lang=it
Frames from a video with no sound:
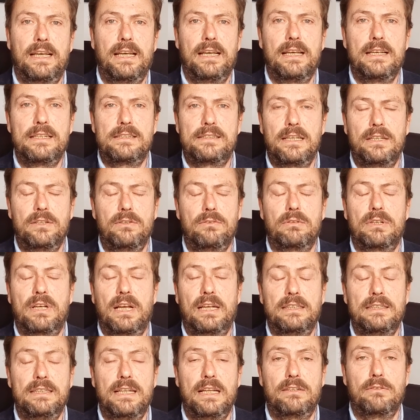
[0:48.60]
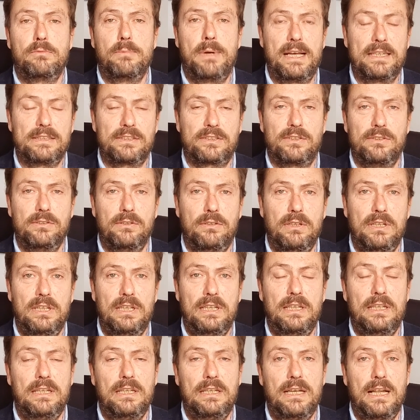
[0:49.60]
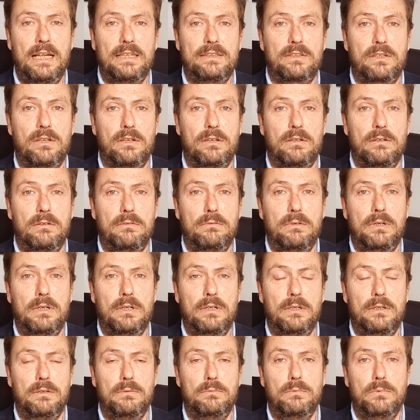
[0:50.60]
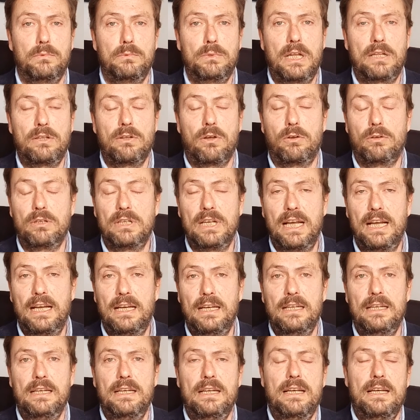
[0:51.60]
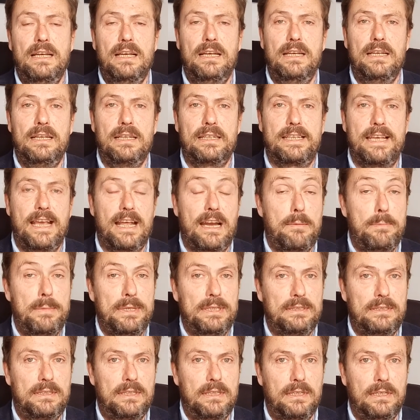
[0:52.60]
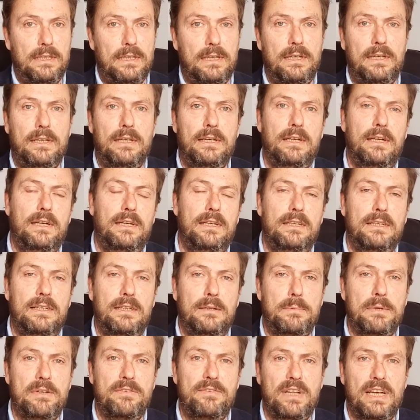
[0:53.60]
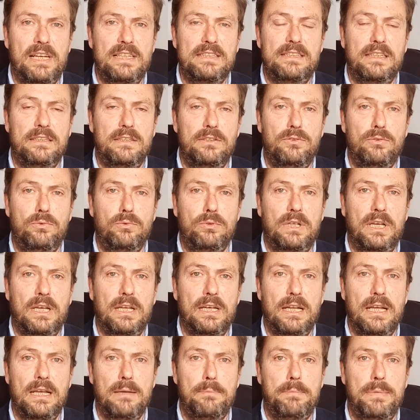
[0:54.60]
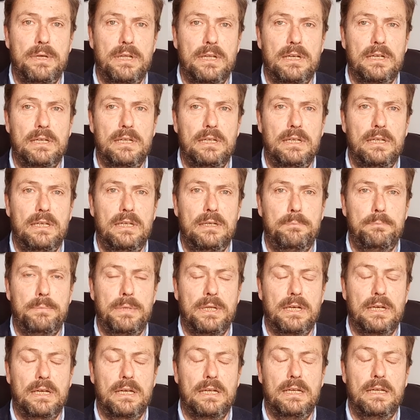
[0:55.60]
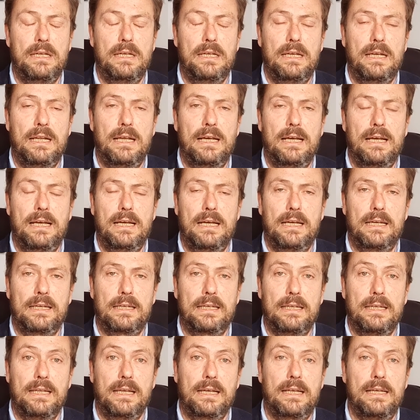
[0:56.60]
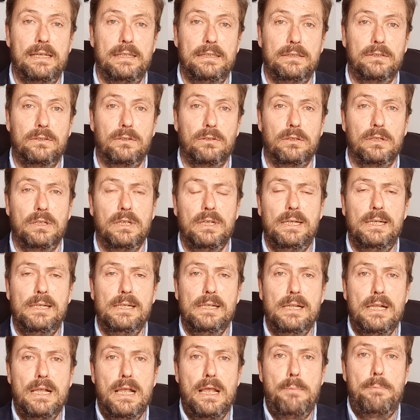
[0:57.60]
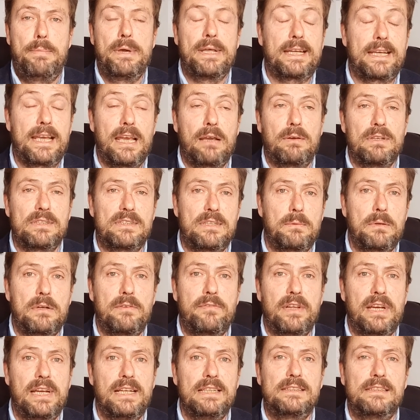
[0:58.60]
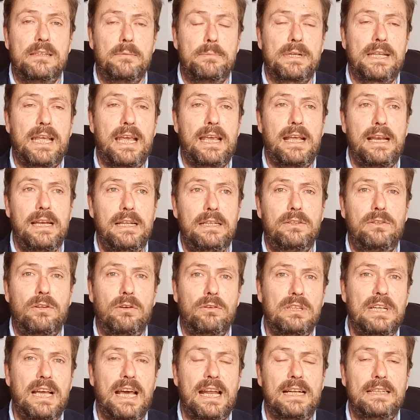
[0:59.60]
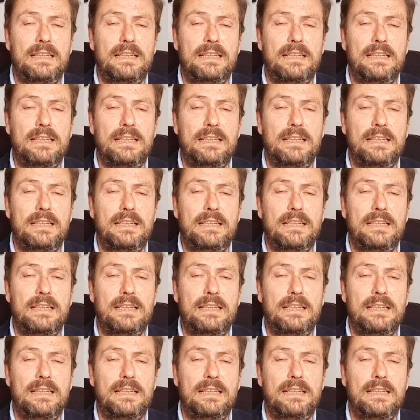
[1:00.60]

che essendo un candidato maschio e eh, l'altro una, una donna, eh, chiaramente eh, la preferenza di Juncker è per, è per la, la, Clinton. Perché queste preferenze? Perché Clinton